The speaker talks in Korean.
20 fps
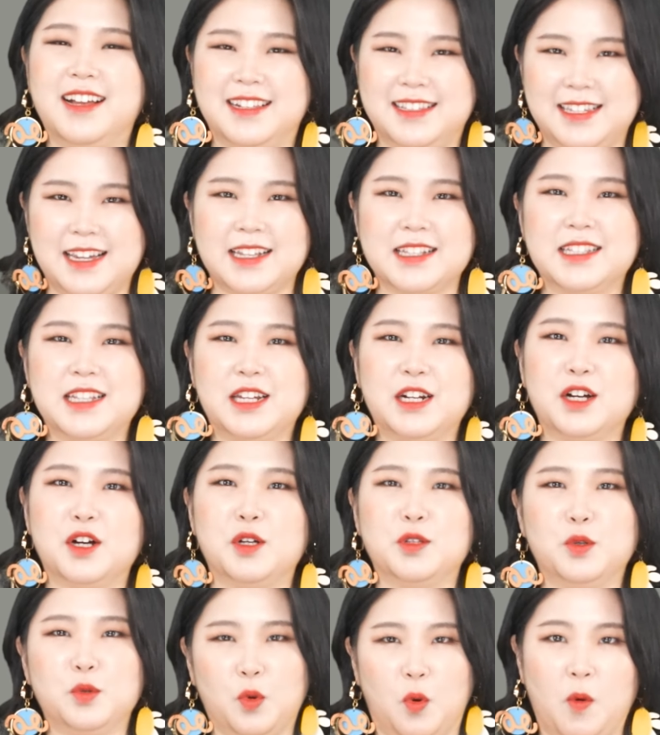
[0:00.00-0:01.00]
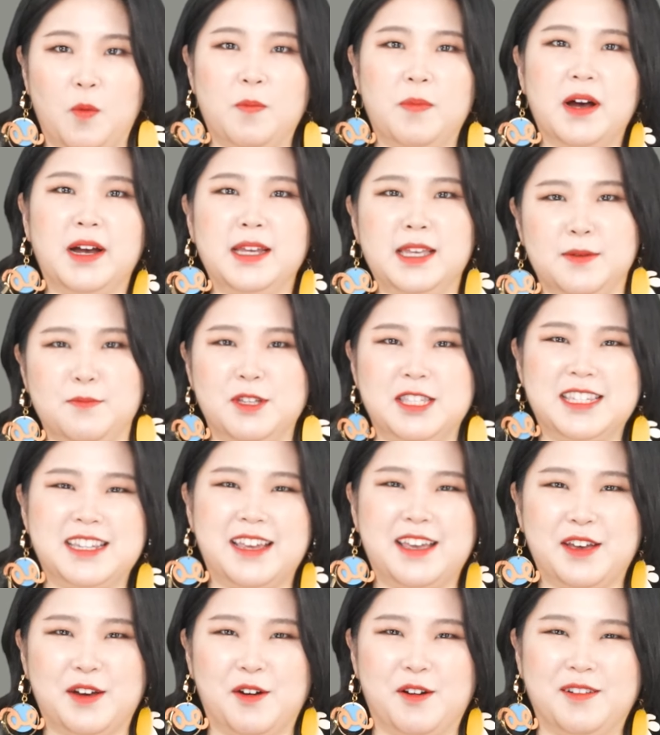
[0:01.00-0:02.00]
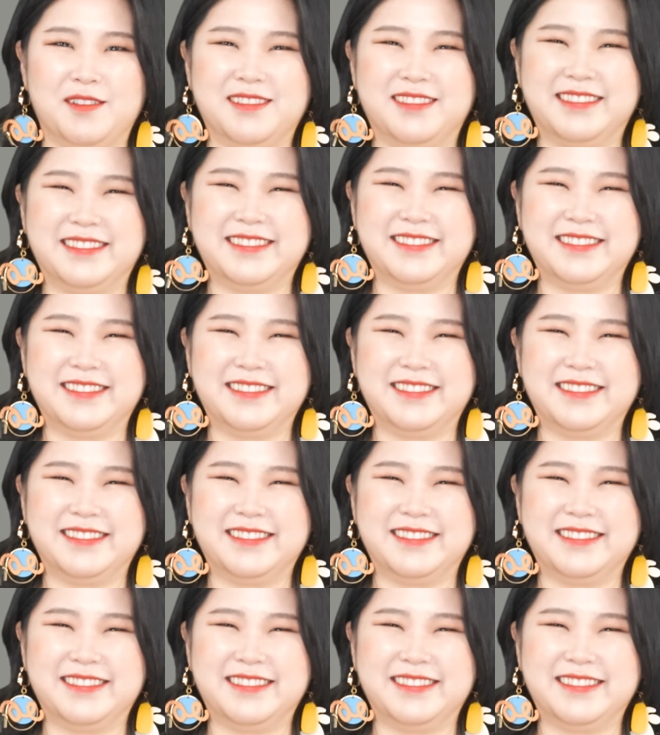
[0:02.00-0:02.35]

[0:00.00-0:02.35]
짝사랑하던 오빠의 이미지예요.